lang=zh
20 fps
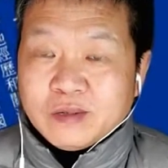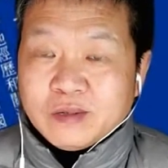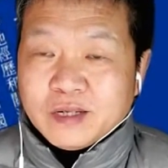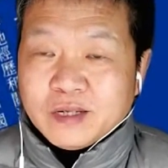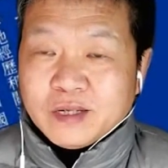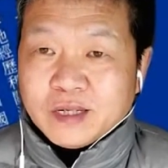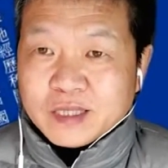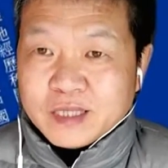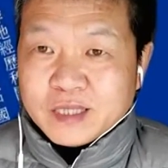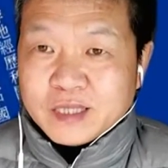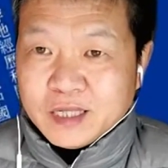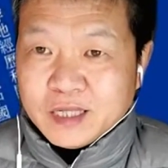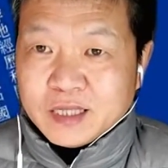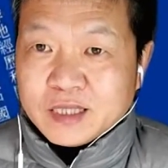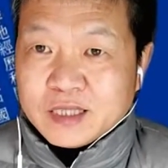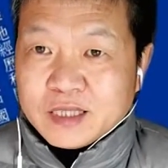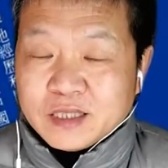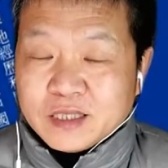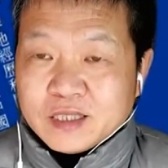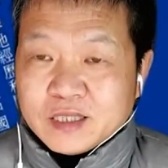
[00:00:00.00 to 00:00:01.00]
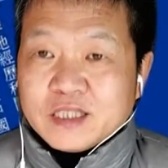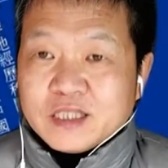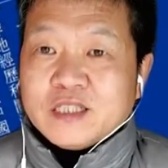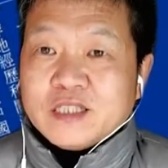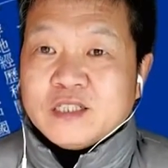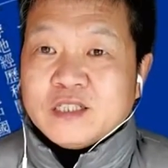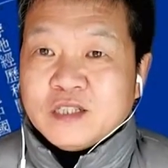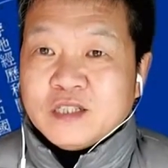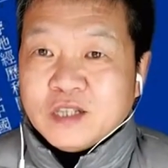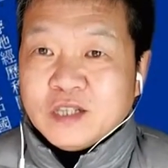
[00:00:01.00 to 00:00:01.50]
呃，这个事情
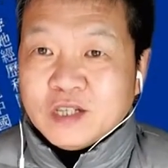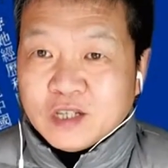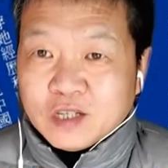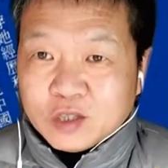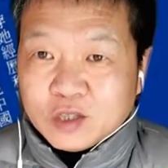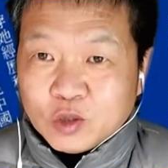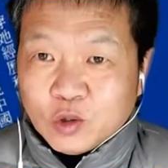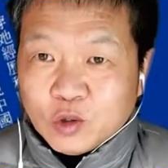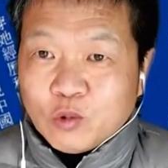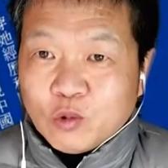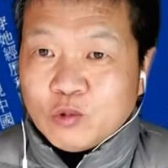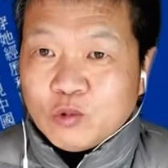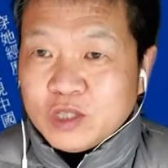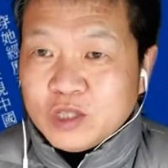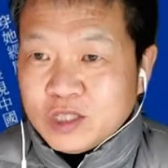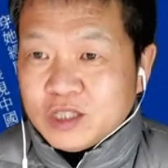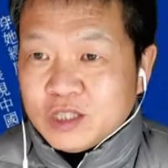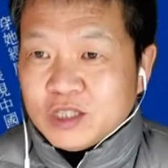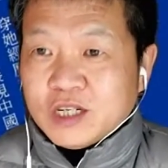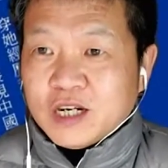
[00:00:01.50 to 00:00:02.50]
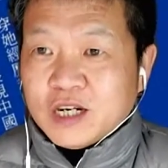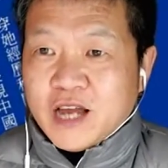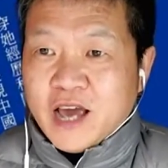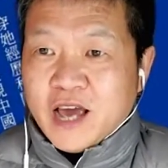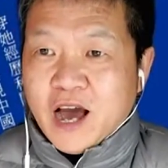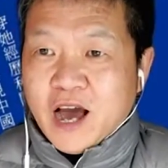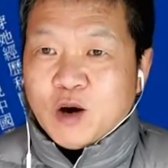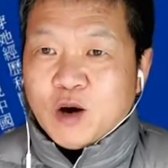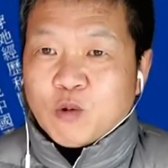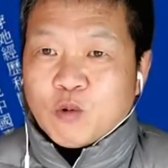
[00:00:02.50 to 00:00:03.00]
是中日
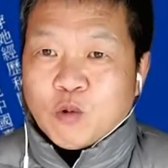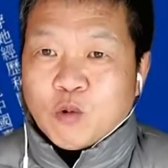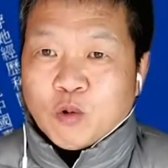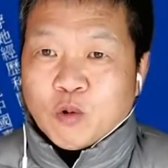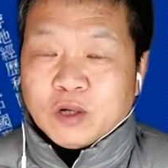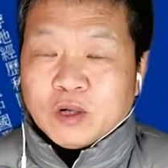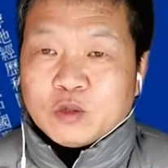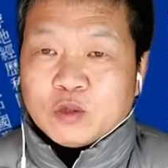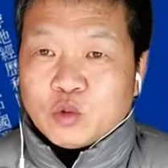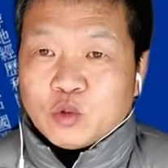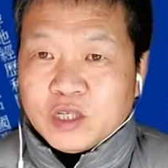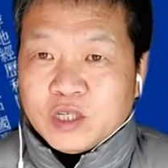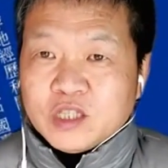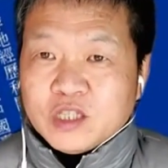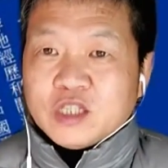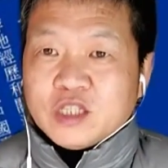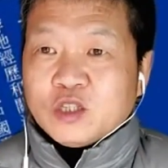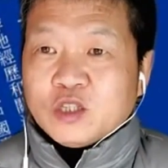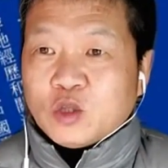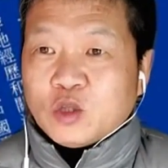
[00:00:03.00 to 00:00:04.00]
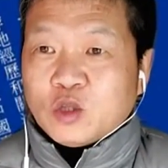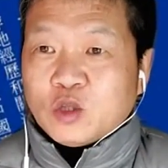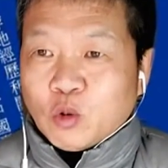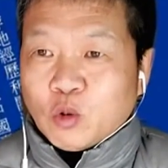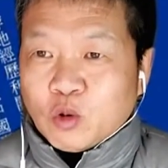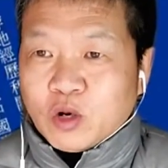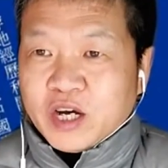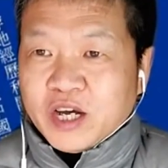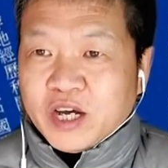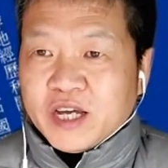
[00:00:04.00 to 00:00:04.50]
两国随时都
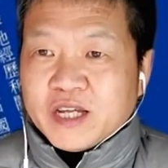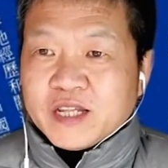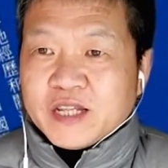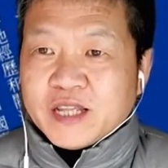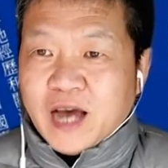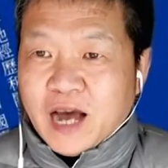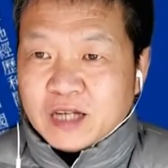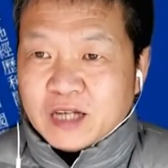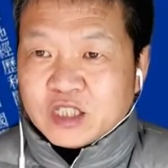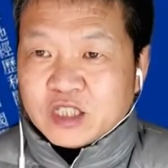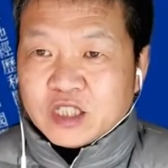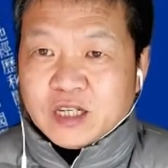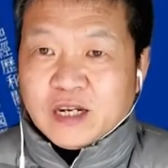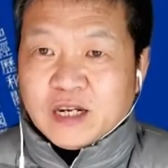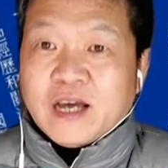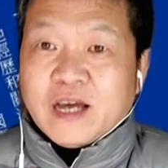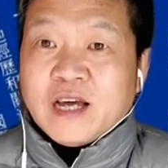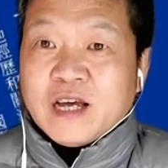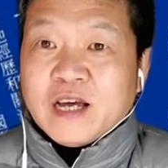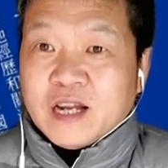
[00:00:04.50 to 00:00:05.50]
可以拿起来